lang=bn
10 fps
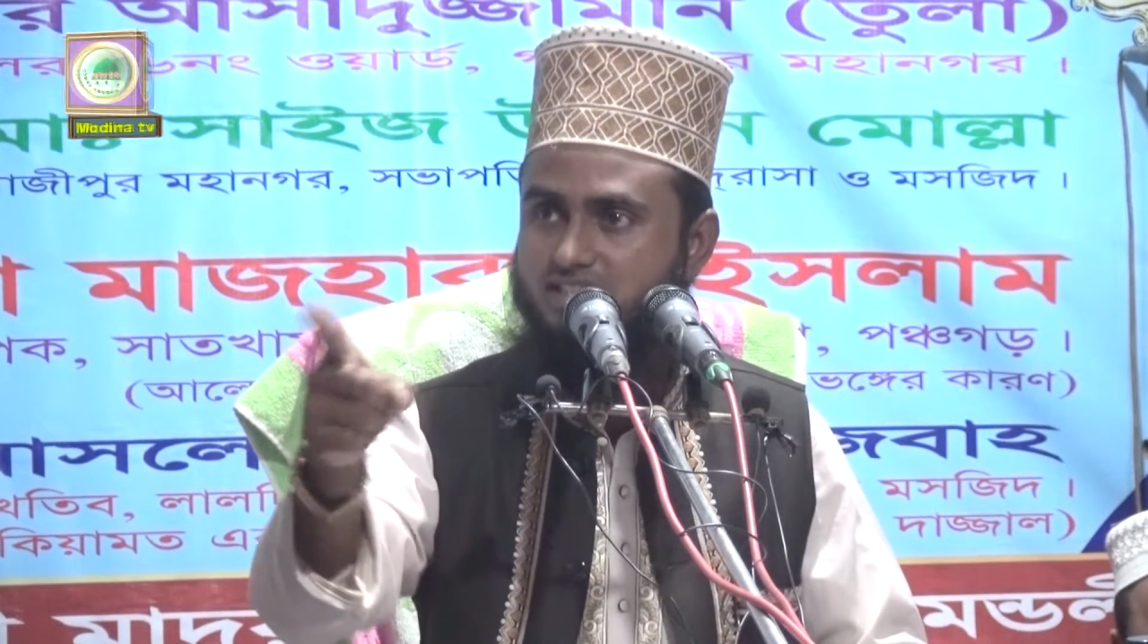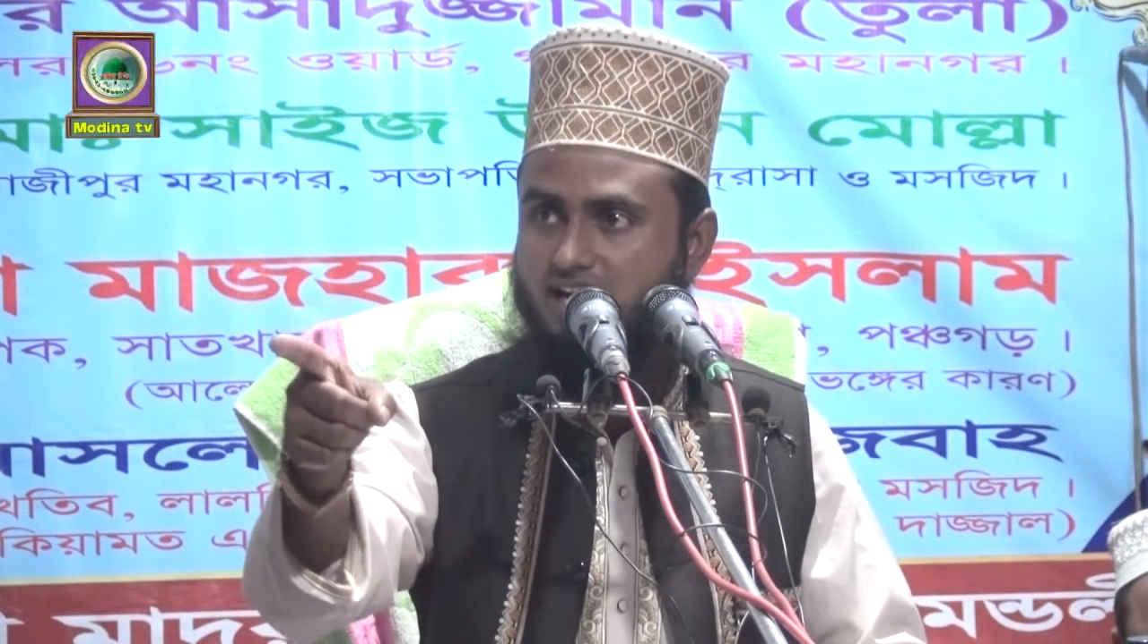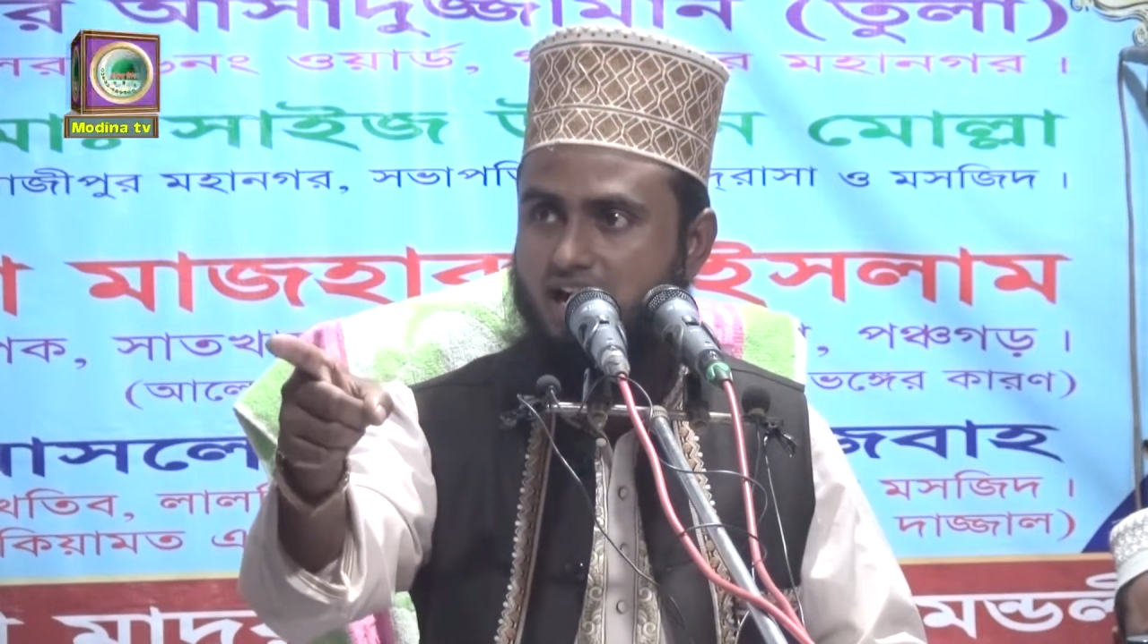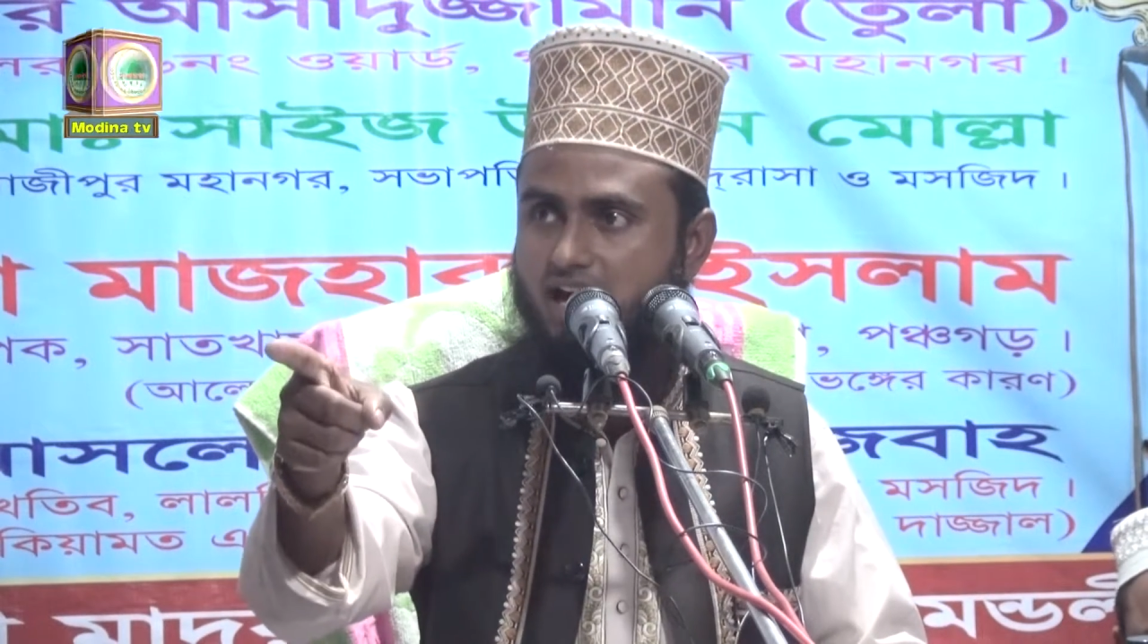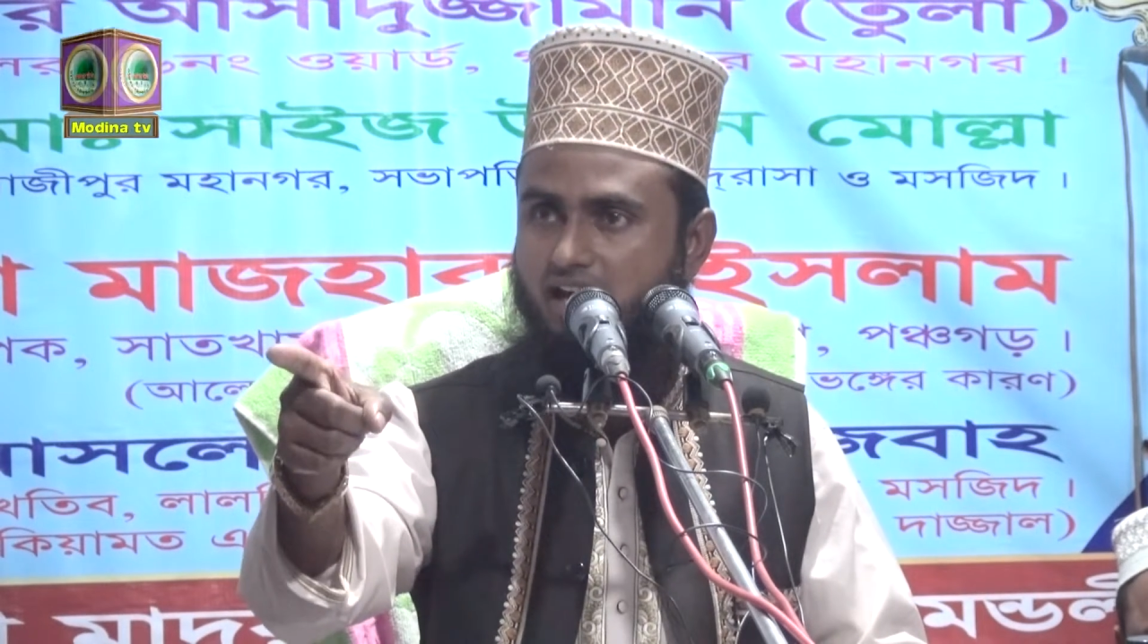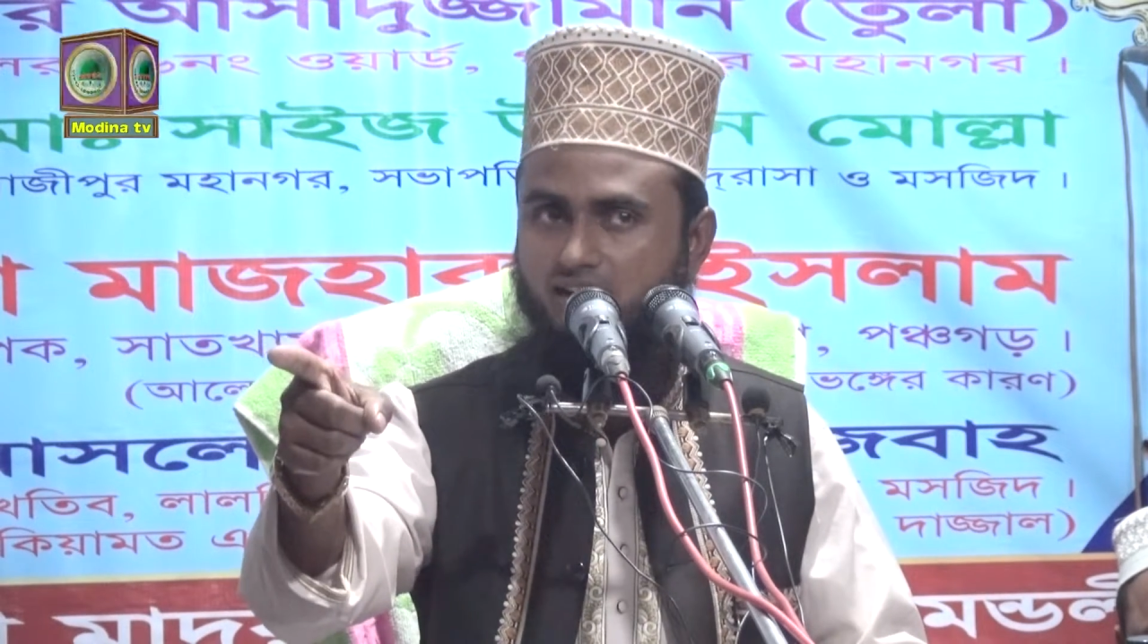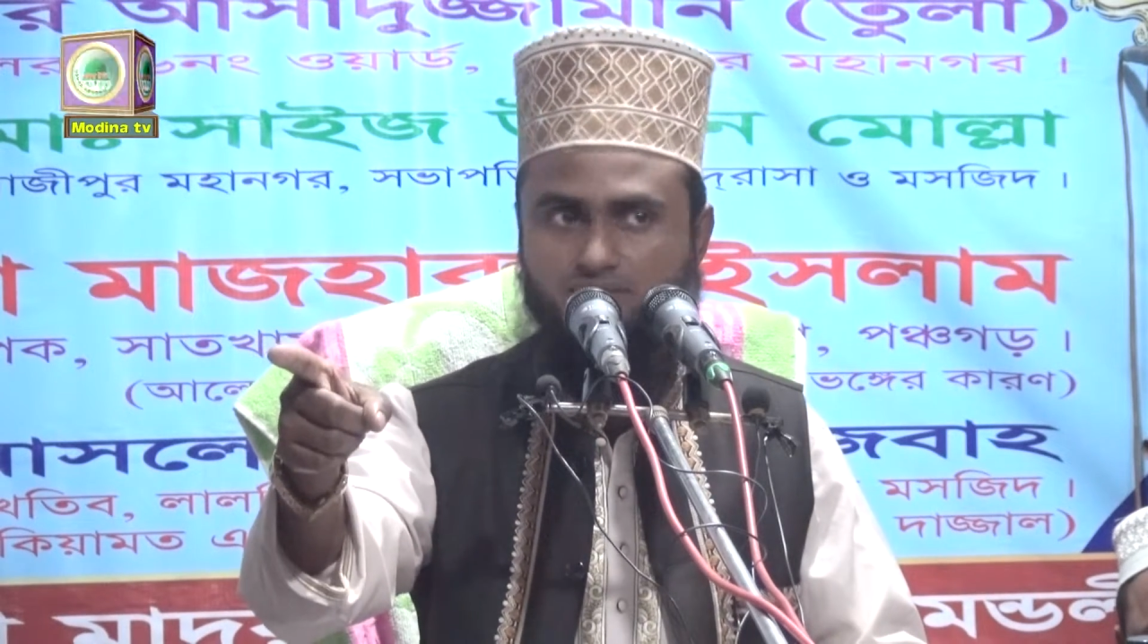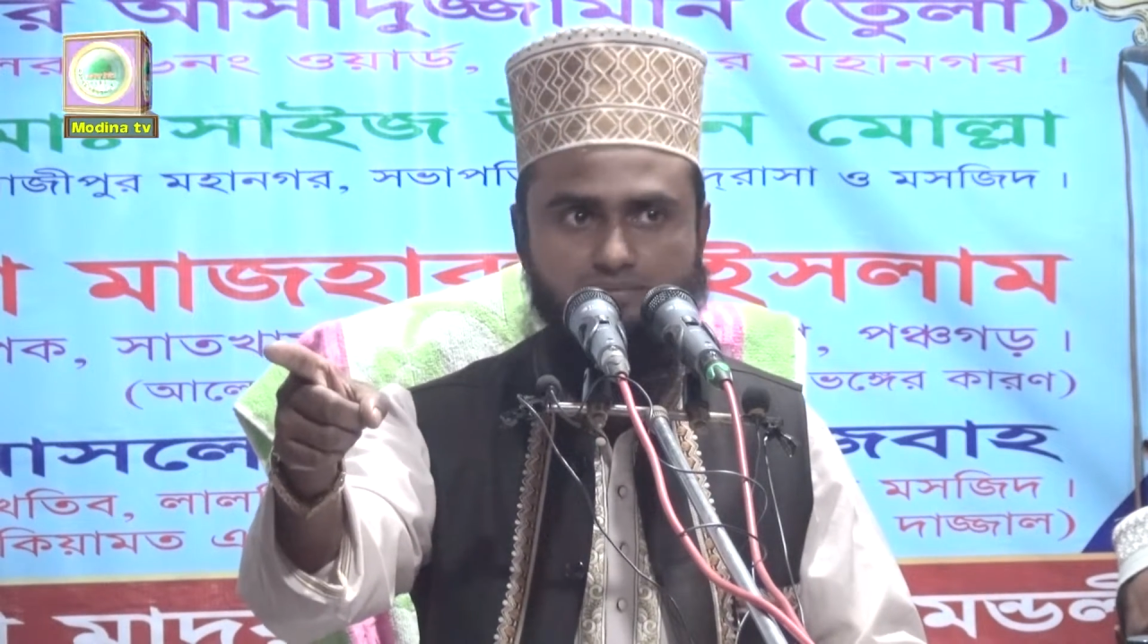গাঁজা খায়